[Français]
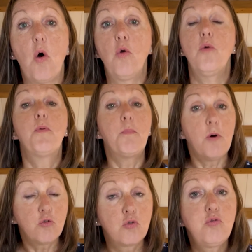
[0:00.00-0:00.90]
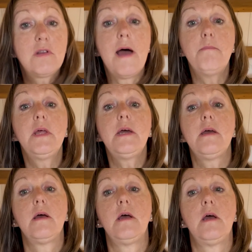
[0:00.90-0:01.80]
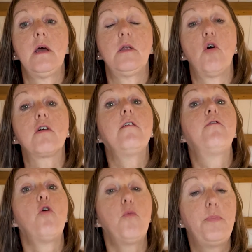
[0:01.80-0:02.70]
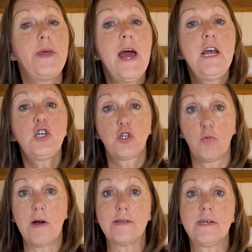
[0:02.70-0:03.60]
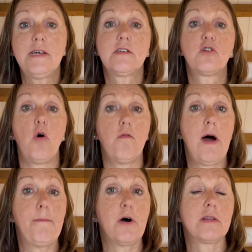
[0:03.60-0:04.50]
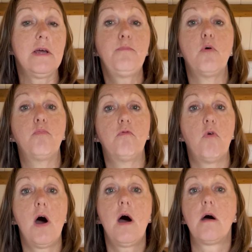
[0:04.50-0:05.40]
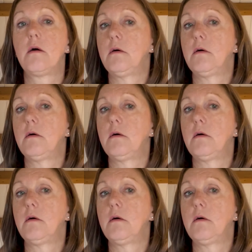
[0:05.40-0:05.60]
On ne peut pas tout amener. Donc, il faut bien choisir ce qu'on va apporter pour pouvoir